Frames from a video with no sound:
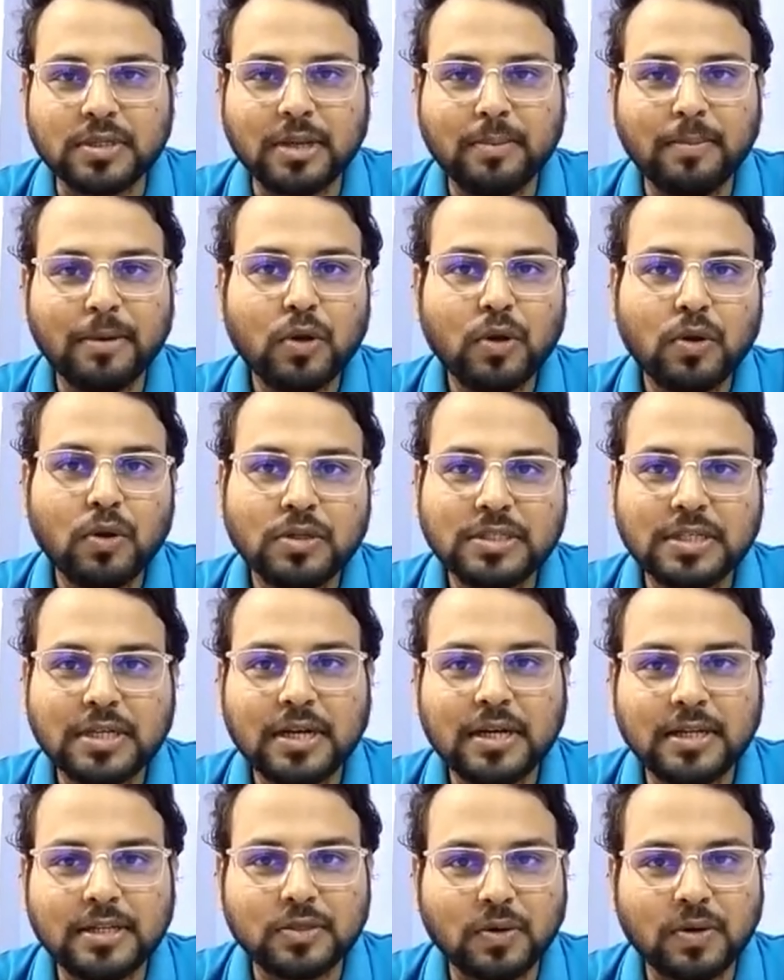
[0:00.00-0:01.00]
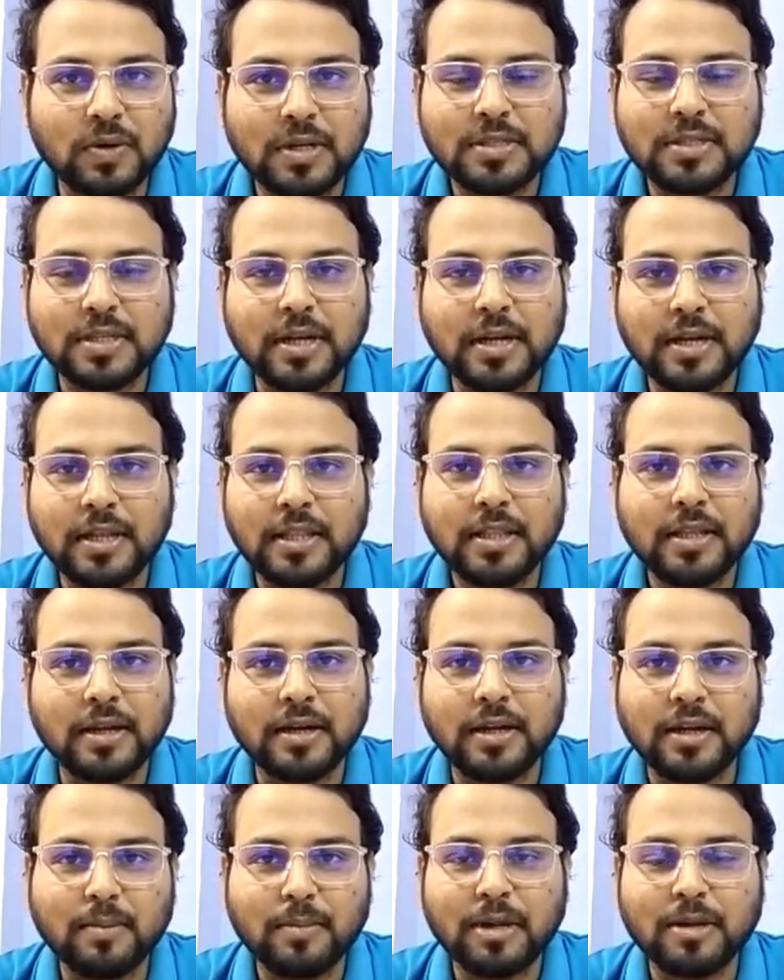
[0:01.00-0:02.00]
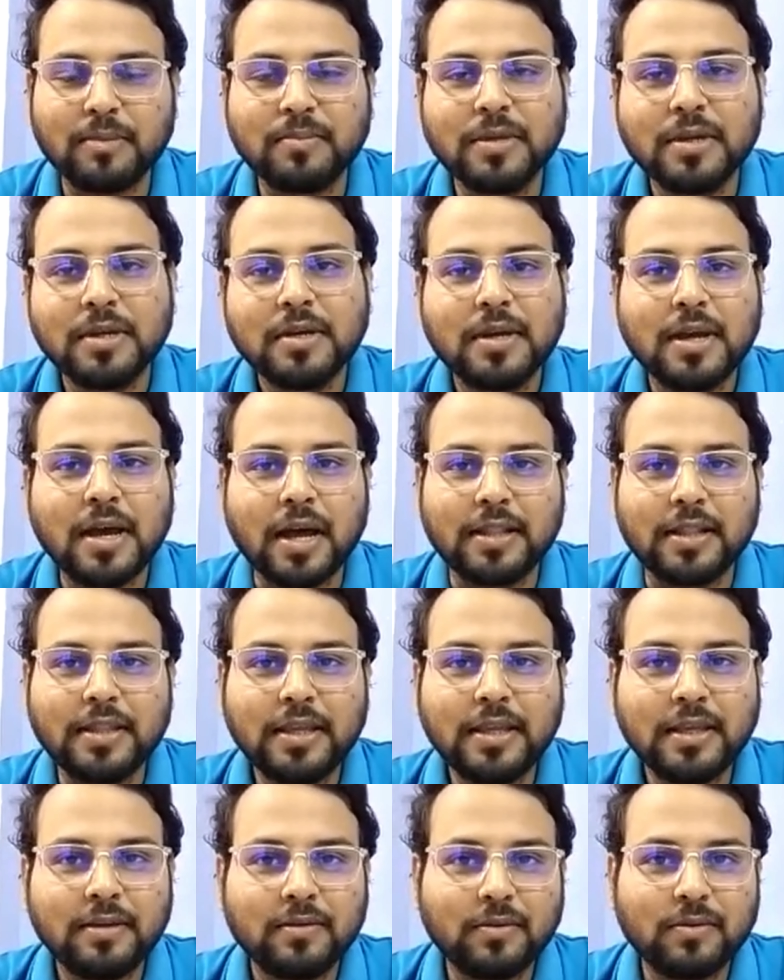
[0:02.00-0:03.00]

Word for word: హిమటలాజికల్ డిజార్డర్స్ అనేది అంటాం మనం అది